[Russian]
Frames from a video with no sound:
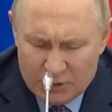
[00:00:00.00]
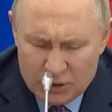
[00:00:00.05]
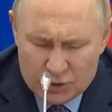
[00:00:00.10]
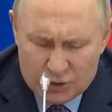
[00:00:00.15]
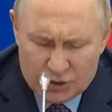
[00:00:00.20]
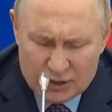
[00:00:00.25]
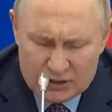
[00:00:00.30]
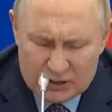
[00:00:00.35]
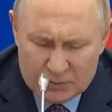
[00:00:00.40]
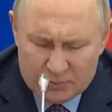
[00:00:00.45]
и
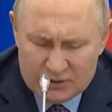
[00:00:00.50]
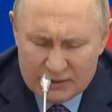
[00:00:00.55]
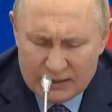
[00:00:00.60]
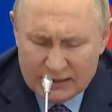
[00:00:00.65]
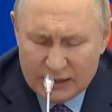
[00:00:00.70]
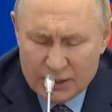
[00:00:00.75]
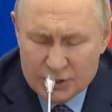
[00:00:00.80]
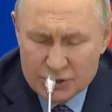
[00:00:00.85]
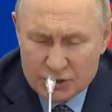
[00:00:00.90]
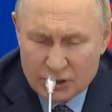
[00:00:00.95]
частным
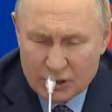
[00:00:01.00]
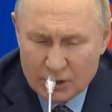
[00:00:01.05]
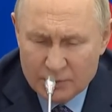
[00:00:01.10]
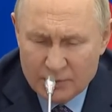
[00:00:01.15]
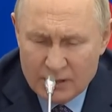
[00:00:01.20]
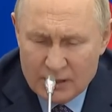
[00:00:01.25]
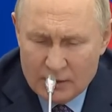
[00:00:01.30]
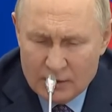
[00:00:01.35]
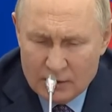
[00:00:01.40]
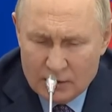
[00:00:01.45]
заказчикам
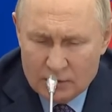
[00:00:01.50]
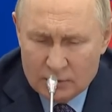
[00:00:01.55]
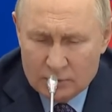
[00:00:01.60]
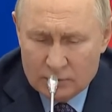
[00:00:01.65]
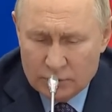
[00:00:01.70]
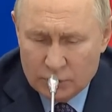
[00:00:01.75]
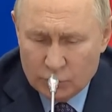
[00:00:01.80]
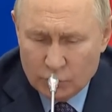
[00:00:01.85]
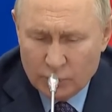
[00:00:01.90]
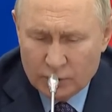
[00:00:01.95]

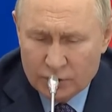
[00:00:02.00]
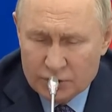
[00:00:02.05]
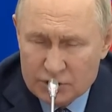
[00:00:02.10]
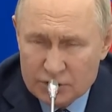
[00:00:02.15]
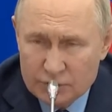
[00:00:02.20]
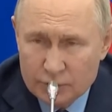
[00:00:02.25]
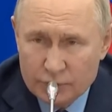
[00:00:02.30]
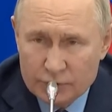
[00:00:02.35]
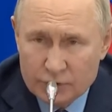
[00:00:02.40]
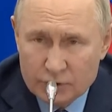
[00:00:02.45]
не только
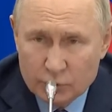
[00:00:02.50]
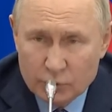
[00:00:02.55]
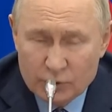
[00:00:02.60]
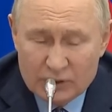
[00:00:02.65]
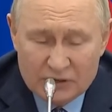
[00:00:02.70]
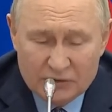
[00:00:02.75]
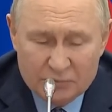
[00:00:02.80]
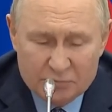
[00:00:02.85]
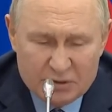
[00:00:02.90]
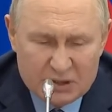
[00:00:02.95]
сегодня, но
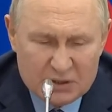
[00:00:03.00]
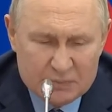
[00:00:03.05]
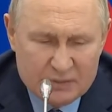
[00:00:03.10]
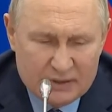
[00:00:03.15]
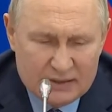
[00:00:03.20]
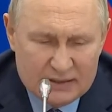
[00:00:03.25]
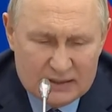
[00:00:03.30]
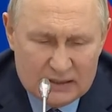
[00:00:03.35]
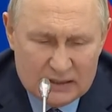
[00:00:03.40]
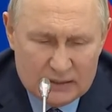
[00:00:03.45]
и в
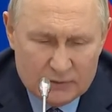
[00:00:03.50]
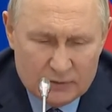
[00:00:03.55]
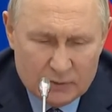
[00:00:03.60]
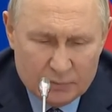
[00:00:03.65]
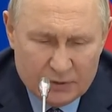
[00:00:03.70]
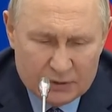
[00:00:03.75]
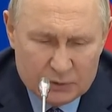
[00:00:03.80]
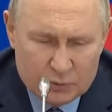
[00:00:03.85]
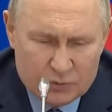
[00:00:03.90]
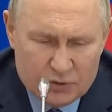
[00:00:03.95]
перспективе.
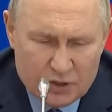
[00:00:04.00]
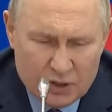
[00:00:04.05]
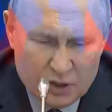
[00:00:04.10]
По сути,